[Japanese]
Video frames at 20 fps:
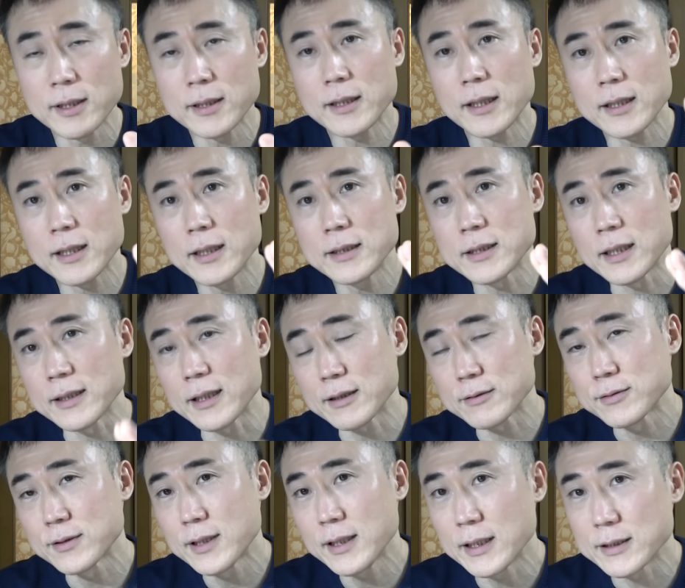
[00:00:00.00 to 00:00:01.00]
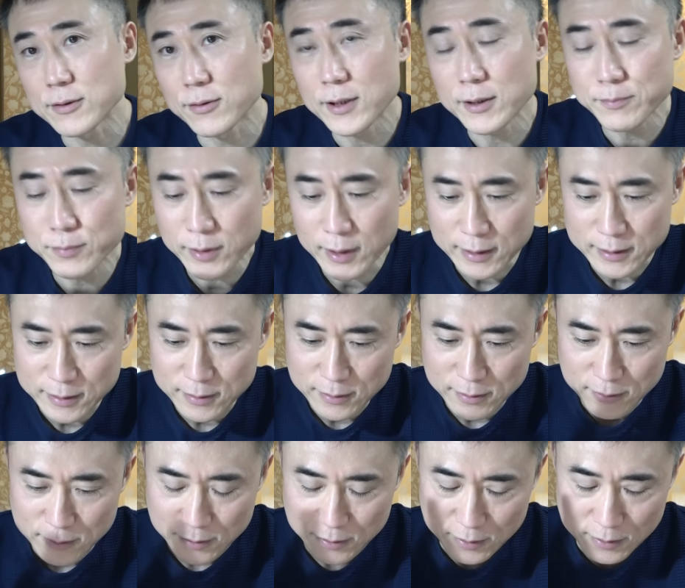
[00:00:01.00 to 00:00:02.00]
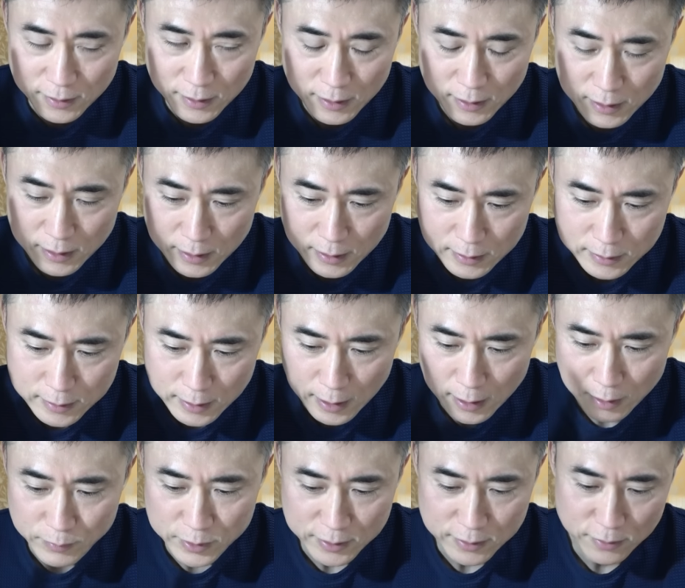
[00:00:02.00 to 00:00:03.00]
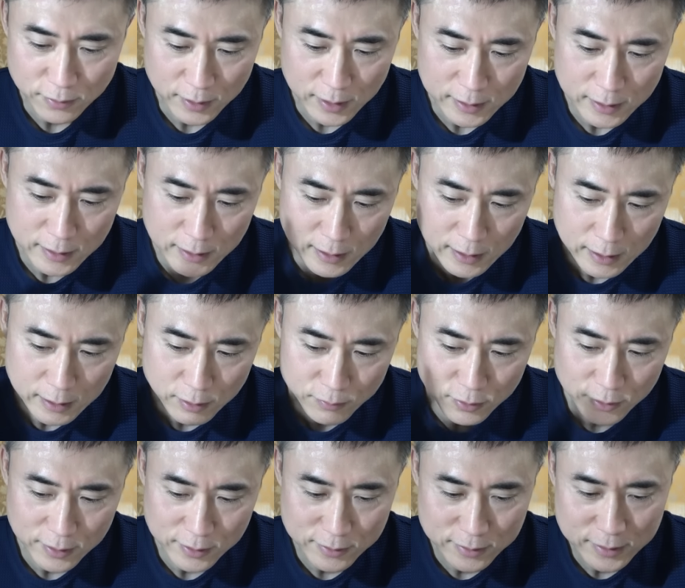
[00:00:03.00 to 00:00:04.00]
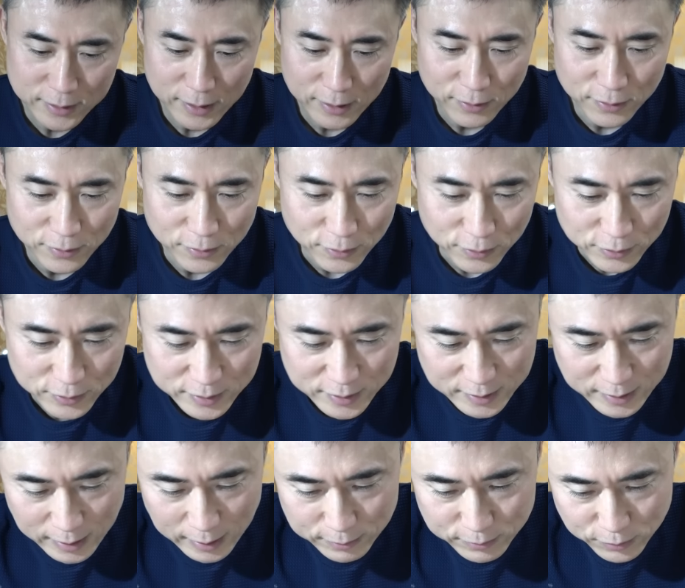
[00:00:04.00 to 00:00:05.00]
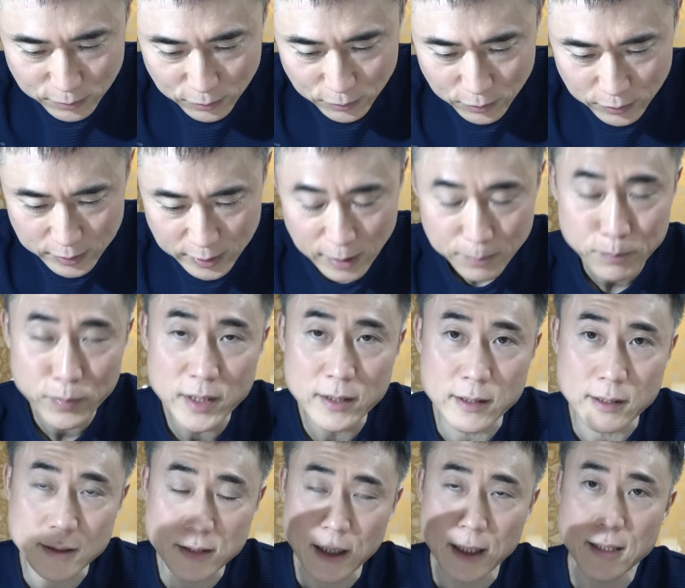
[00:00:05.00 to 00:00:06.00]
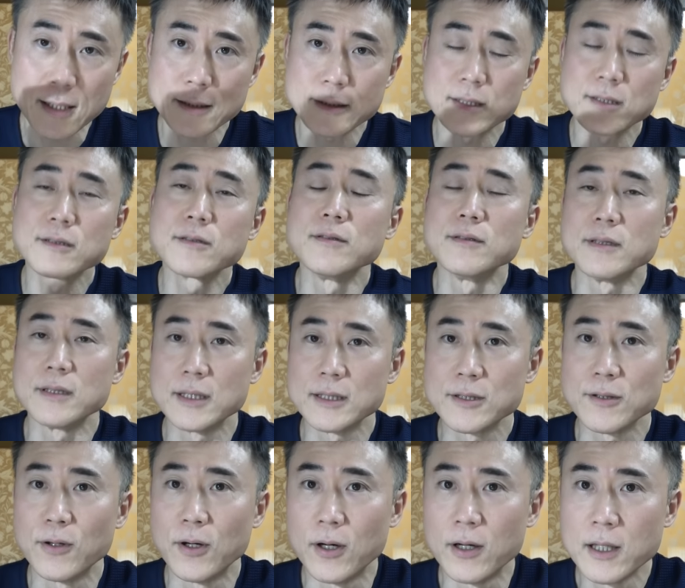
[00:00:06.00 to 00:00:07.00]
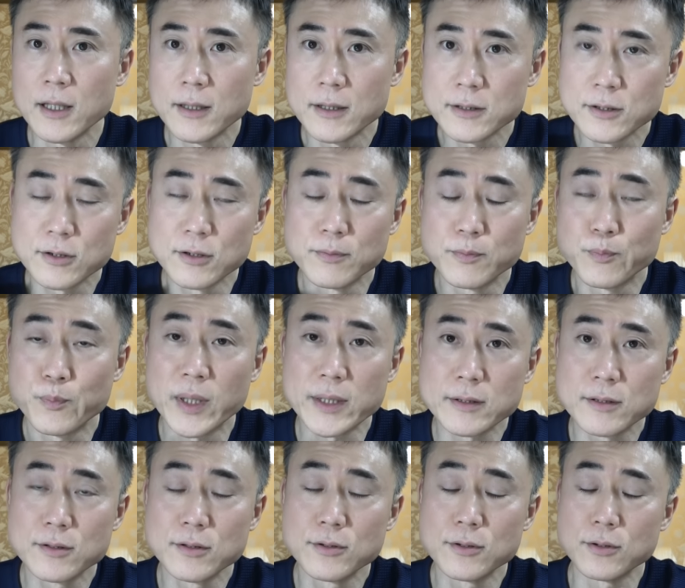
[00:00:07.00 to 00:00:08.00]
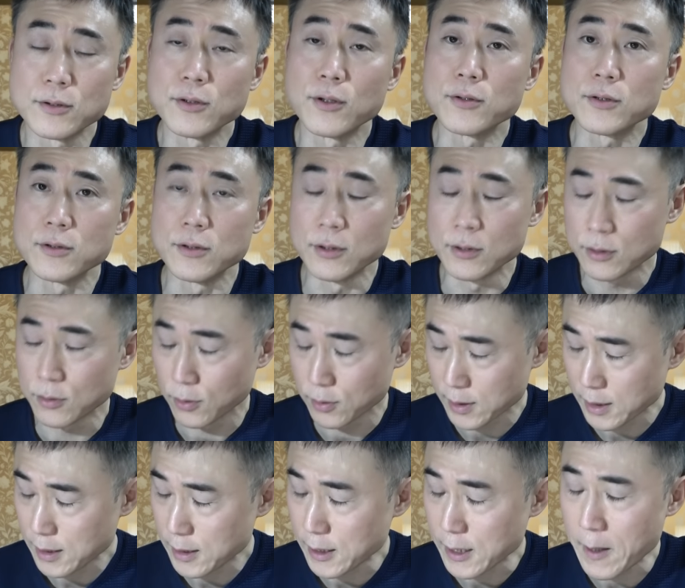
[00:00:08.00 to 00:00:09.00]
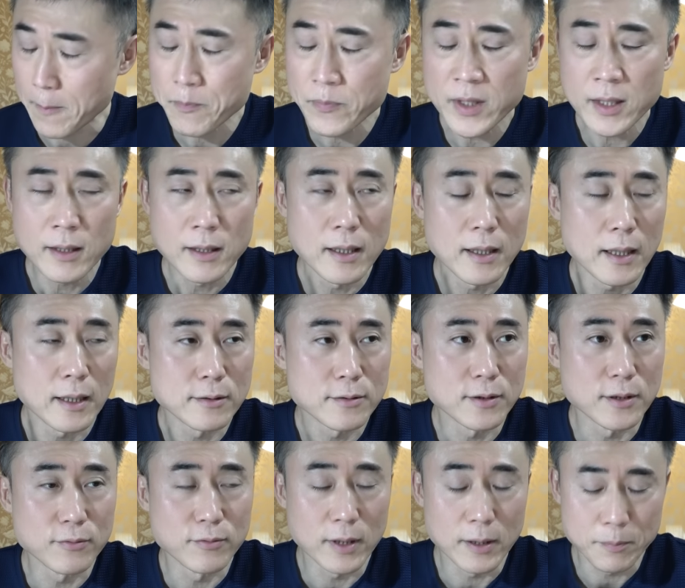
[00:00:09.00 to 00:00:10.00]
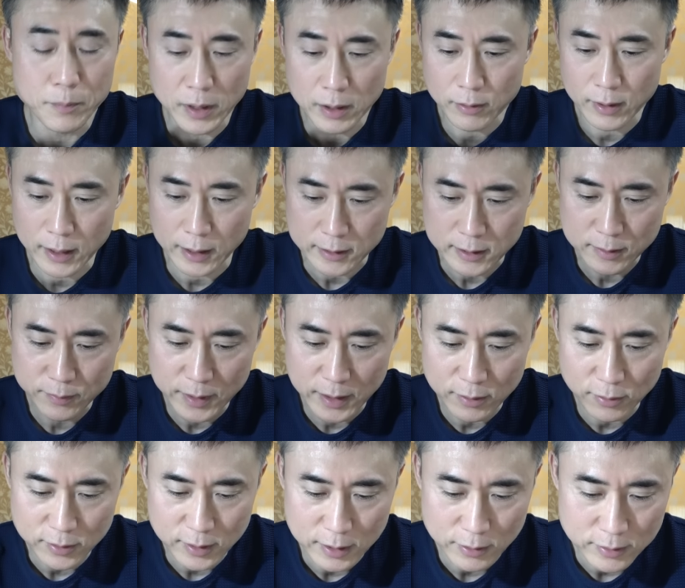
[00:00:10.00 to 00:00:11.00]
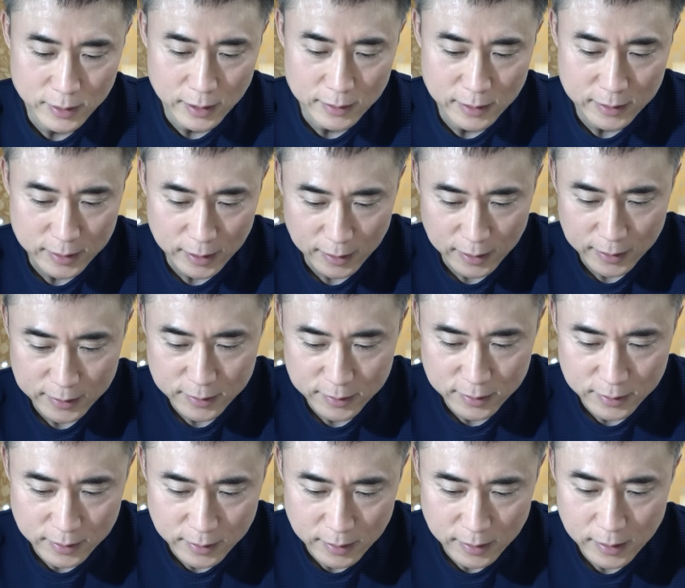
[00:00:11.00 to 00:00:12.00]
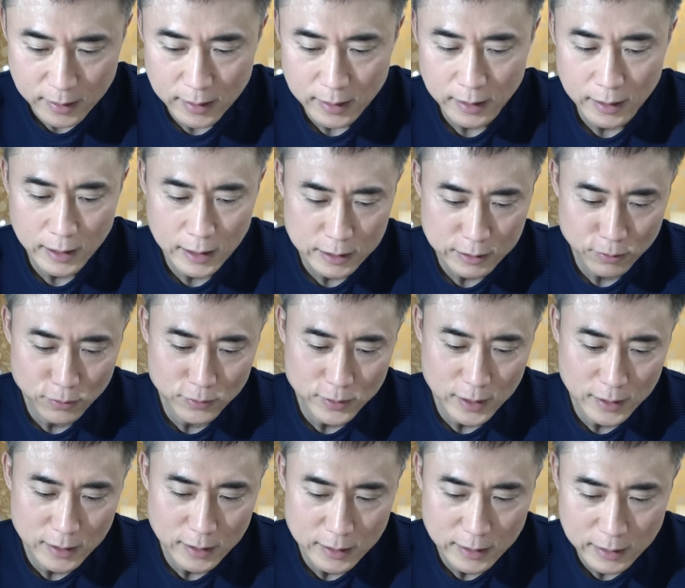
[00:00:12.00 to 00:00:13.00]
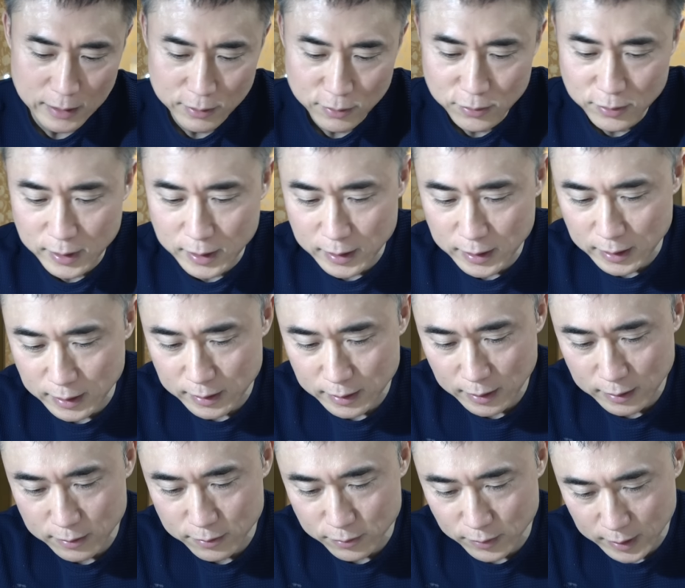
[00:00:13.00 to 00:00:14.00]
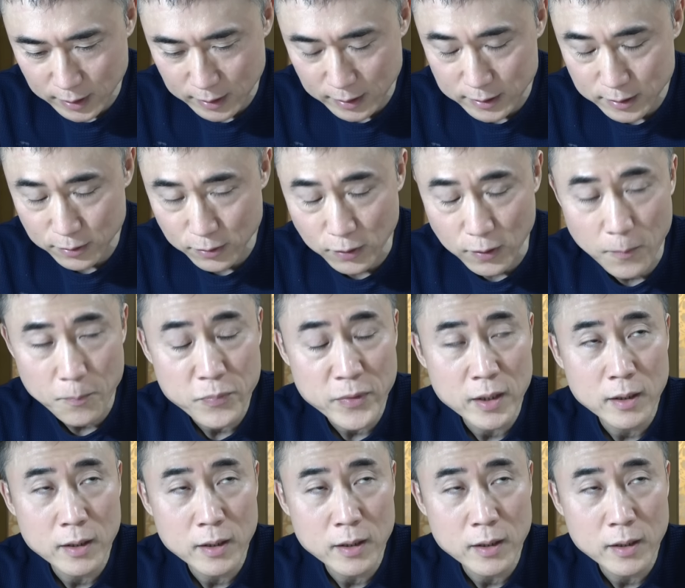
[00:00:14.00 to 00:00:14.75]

れだけじゃなくてそれプラスサームズとかねアナボリックステロイドを使うとやっぱりね差がつくんですよ瞬発力とかあるいはパワースピードっていう点で差がついて圧倒的有利になるわけですよ。